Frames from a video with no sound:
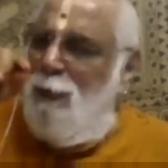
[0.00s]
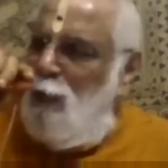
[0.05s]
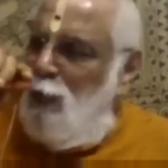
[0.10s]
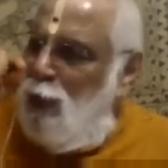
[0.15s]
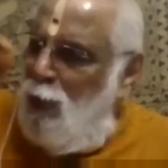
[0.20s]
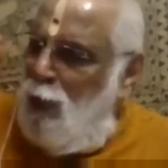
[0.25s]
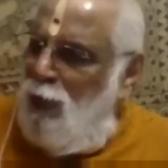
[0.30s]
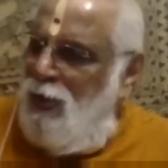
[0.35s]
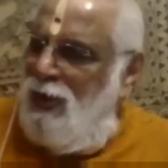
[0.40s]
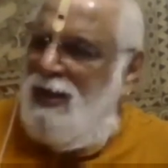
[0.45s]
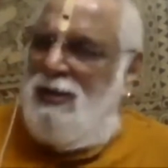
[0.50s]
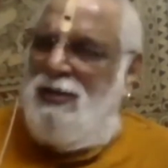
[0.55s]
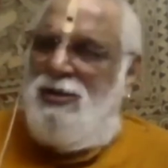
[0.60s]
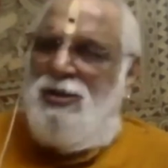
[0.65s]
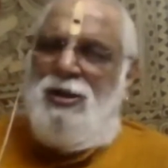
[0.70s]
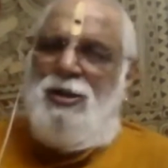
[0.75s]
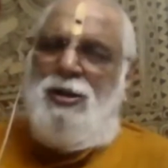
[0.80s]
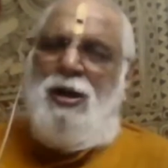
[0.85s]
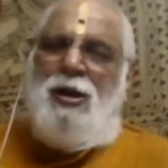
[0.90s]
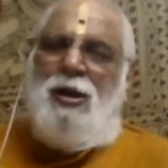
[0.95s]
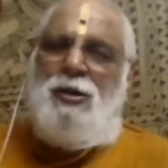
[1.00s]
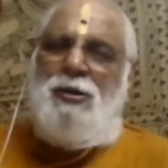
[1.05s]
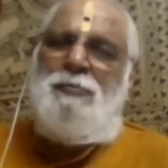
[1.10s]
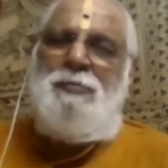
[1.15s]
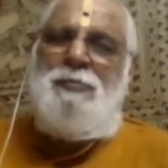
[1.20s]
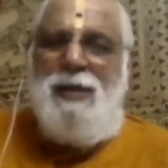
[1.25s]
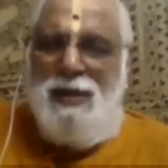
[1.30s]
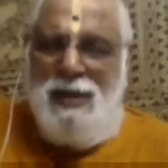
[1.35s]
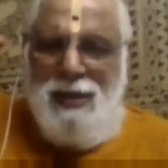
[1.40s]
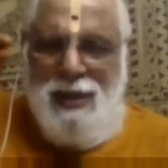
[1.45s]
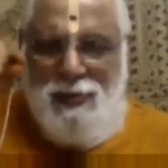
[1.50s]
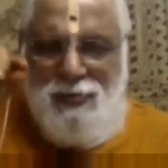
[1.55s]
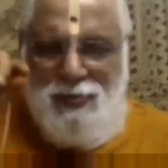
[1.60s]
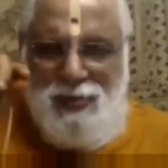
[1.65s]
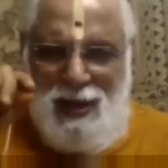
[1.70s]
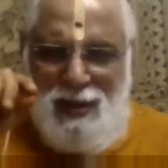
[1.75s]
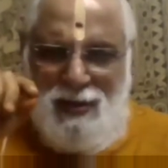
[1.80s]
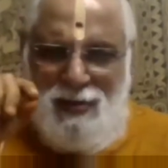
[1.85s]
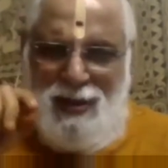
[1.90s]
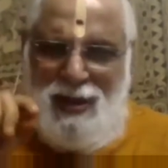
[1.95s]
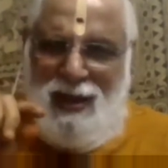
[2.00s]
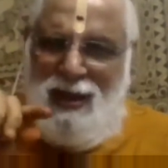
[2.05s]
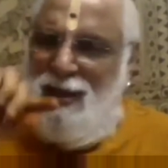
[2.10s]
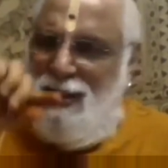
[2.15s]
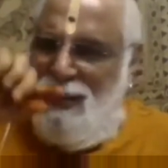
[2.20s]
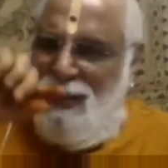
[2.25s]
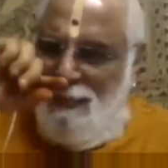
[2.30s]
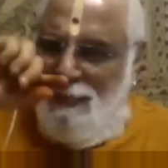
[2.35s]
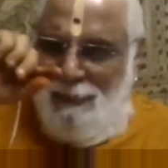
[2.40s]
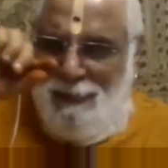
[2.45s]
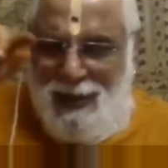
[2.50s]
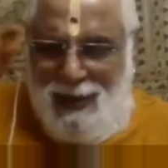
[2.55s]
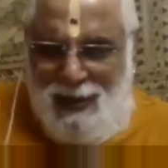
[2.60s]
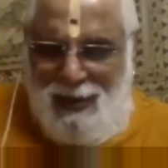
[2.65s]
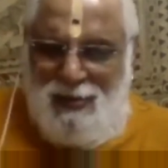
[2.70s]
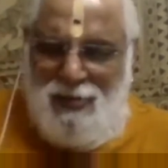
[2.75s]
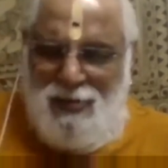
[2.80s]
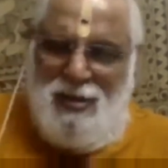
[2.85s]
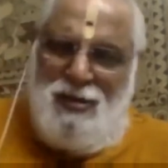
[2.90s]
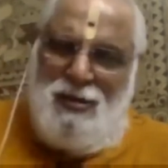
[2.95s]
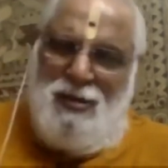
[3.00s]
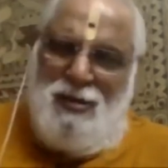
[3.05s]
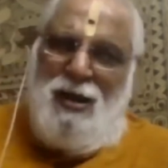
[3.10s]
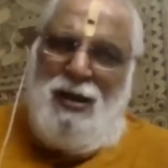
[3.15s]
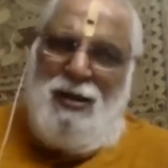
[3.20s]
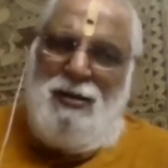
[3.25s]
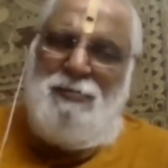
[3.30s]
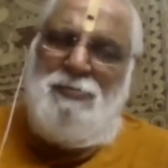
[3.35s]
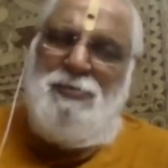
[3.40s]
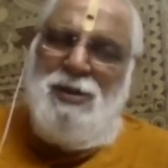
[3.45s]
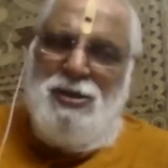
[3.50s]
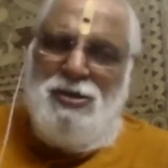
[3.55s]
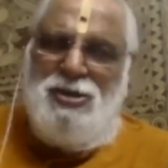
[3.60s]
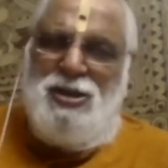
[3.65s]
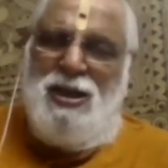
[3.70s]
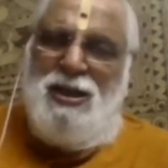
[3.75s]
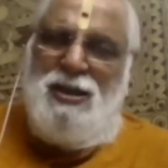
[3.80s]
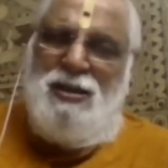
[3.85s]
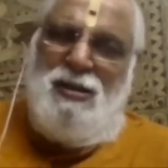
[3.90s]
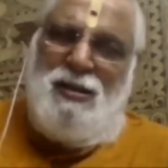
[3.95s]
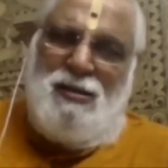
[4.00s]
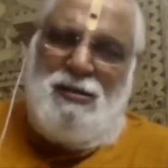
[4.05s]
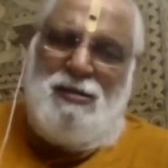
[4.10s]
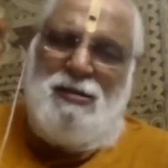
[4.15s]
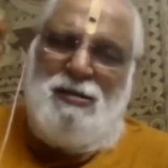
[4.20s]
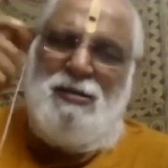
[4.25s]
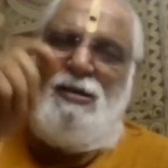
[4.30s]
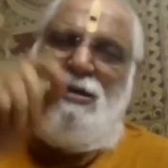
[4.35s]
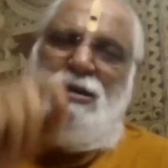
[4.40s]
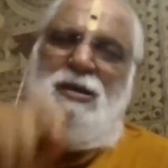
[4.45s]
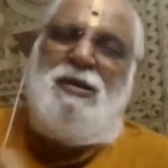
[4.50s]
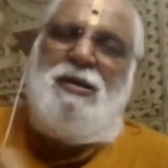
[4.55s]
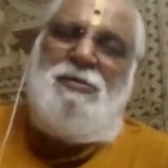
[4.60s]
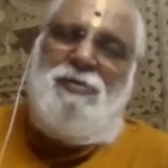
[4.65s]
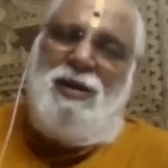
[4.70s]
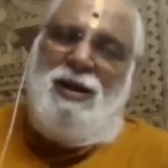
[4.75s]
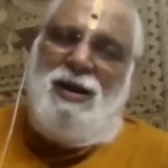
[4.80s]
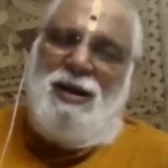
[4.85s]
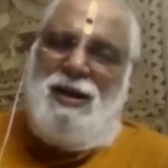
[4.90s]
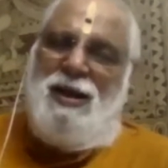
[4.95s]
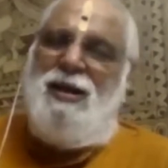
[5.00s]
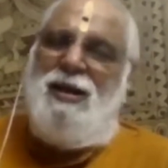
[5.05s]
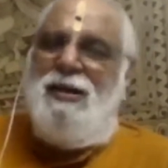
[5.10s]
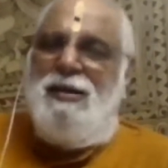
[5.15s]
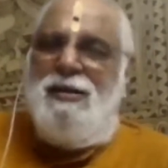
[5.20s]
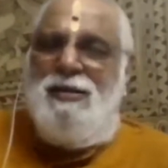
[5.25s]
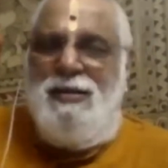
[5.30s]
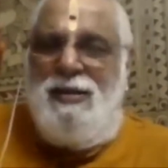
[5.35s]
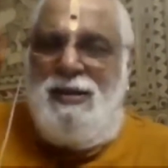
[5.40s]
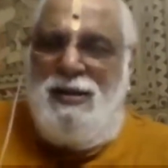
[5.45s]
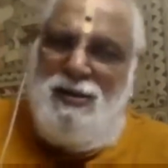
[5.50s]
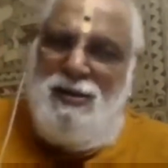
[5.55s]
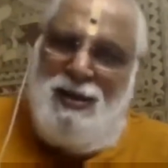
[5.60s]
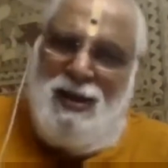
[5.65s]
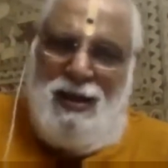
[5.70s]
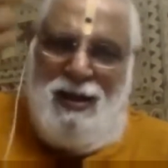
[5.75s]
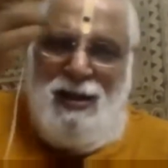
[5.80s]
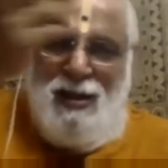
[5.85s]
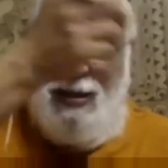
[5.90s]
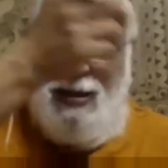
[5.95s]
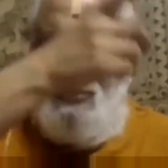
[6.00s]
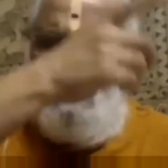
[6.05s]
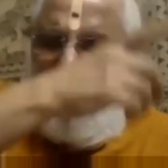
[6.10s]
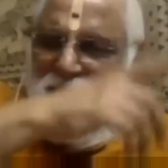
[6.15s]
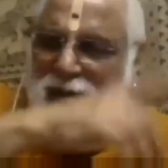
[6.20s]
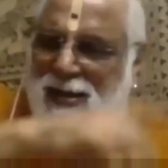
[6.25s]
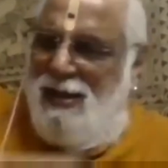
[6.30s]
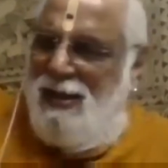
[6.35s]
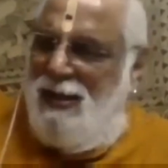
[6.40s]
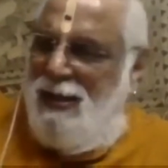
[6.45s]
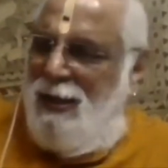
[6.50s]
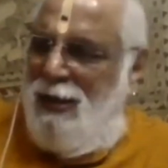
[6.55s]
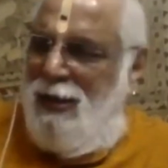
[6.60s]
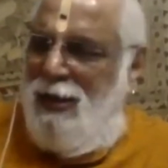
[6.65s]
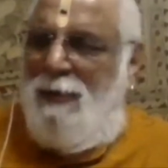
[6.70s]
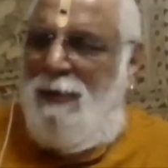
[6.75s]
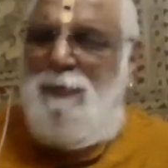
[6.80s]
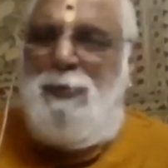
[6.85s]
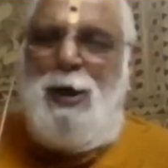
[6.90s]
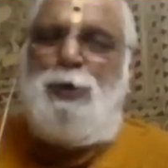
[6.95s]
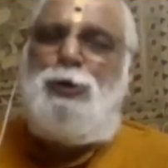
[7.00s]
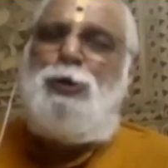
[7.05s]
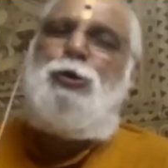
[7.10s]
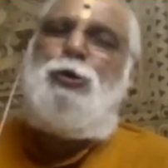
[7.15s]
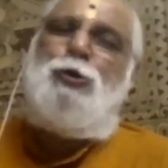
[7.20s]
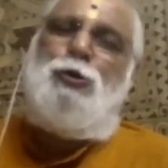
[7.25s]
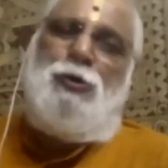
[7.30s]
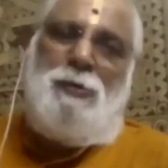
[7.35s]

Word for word: உலோகத்தினாலும் எந்தெந்த மரத்தினாலும் செய்தற்கு ஏதுவாக இருந்தனன்ற விளக்கங்கள் எல்லாம் பார்த்து